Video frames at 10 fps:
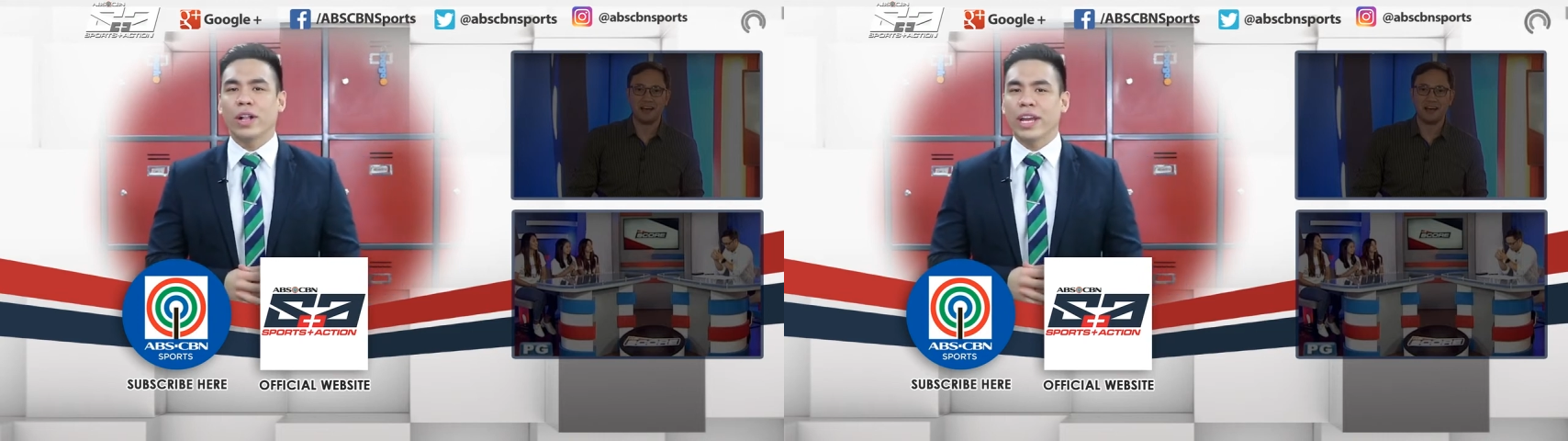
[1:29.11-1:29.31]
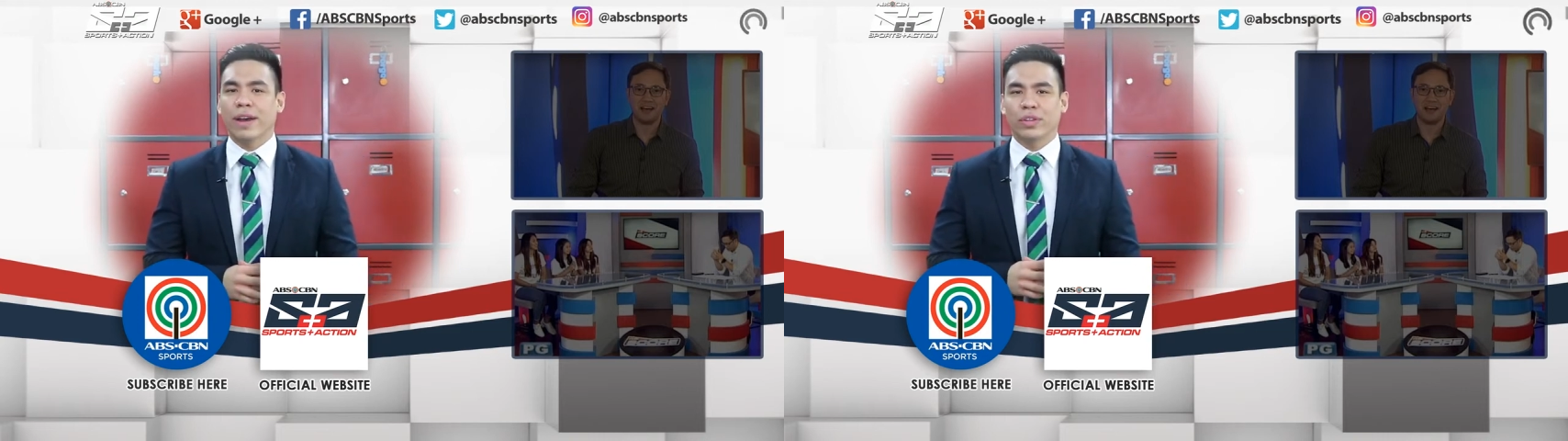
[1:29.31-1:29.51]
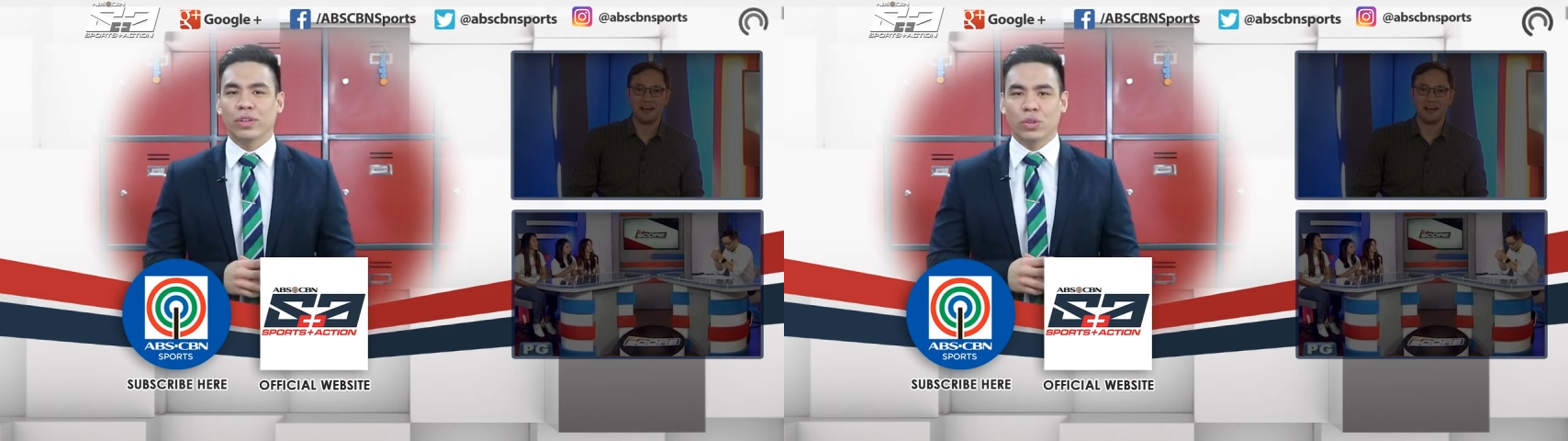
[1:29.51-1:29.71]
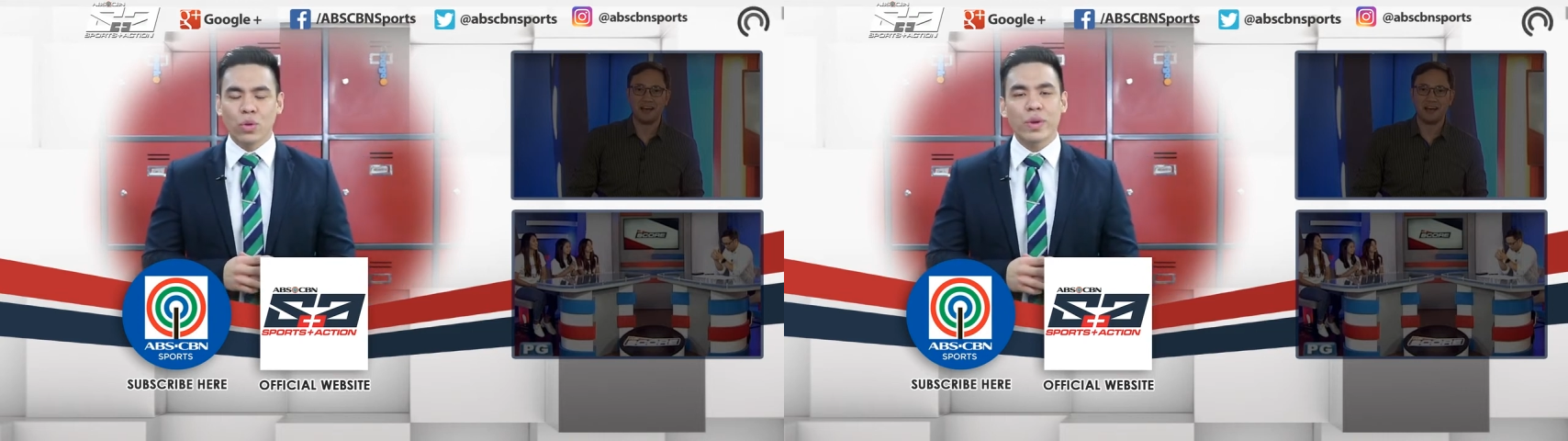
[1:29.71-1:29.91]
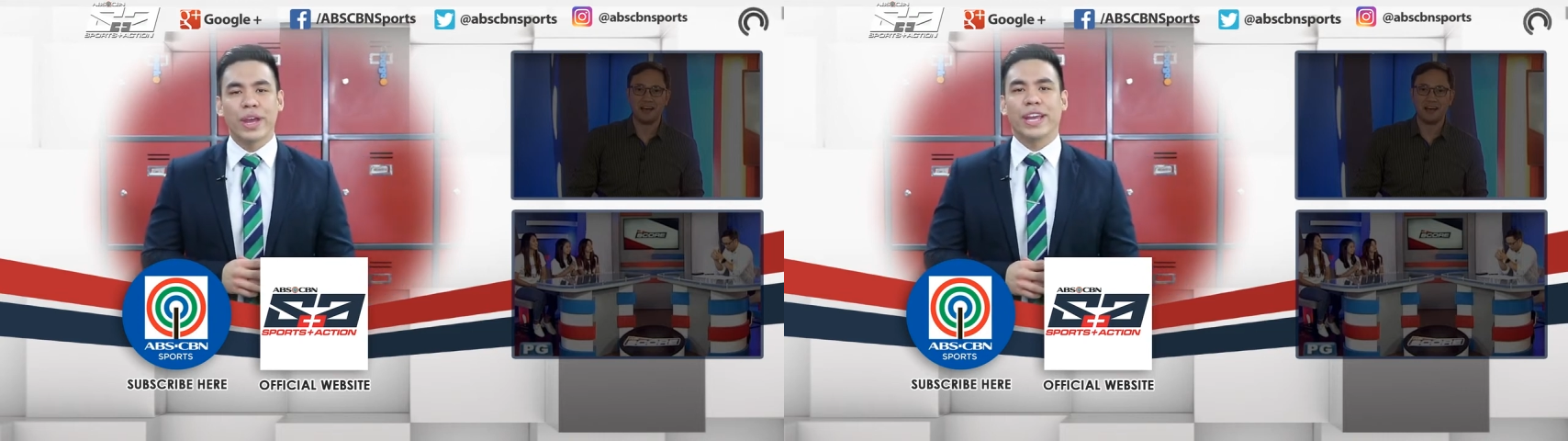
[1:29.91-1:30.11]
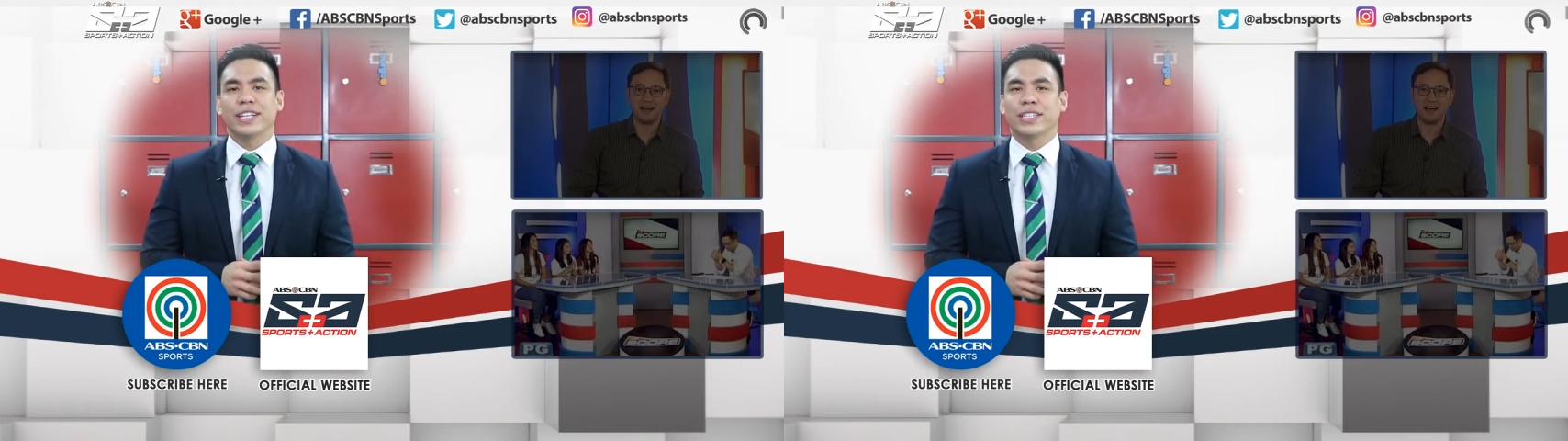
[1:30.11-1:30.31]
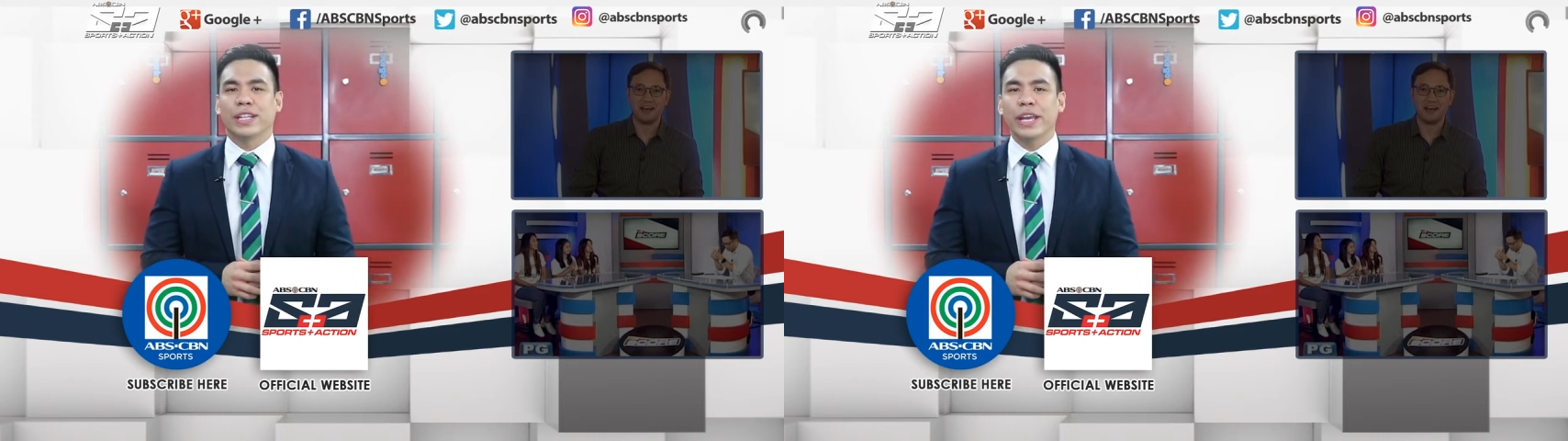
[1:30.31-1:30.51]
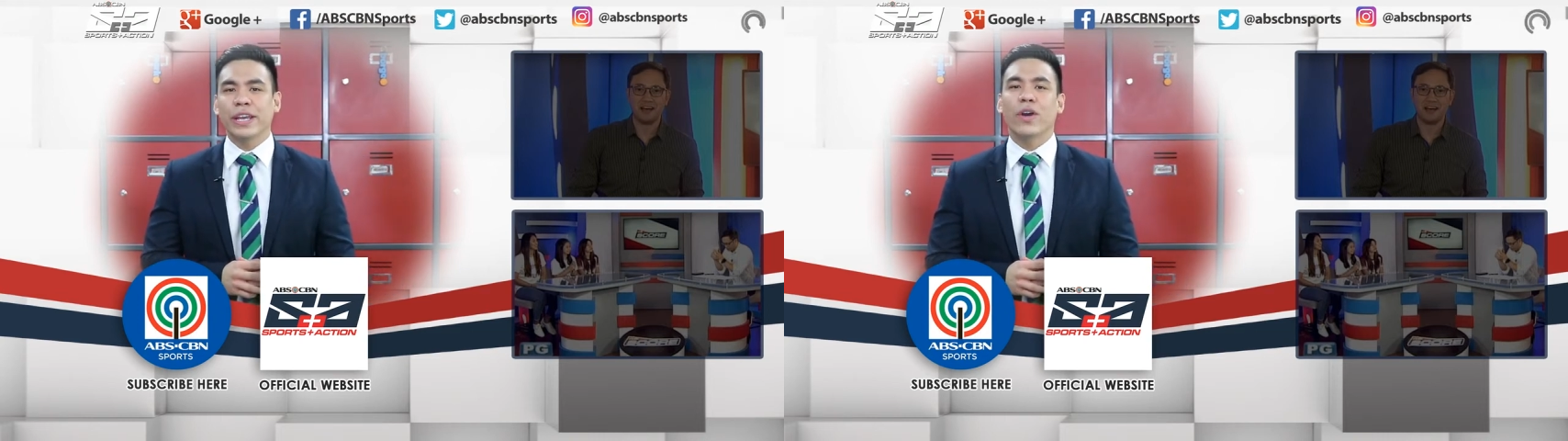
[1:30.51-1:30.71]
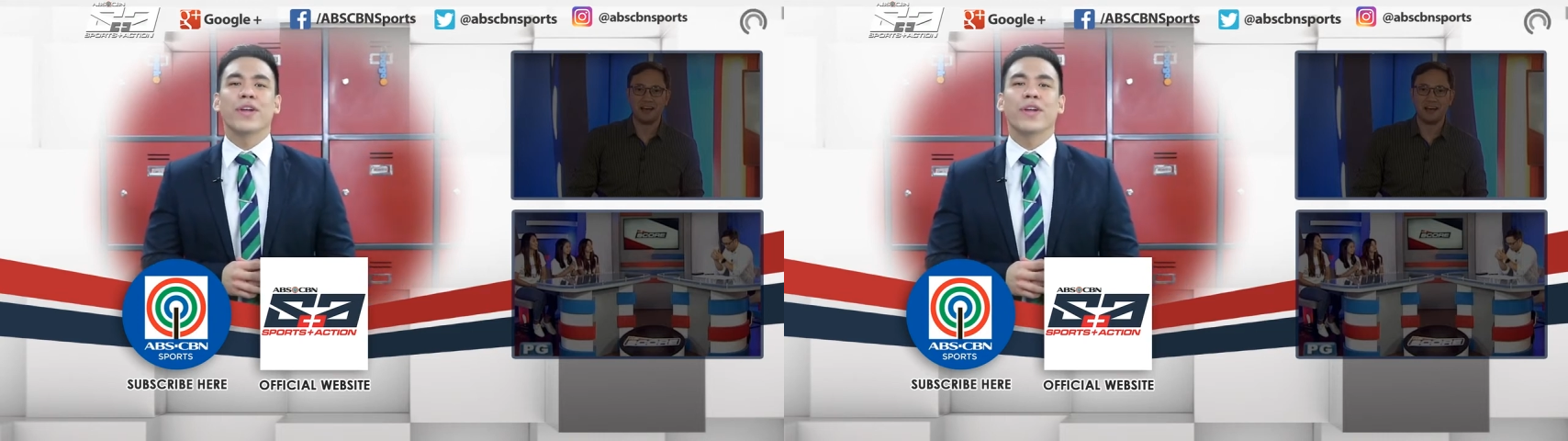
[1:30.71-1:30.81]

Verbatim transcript: All you have to do is click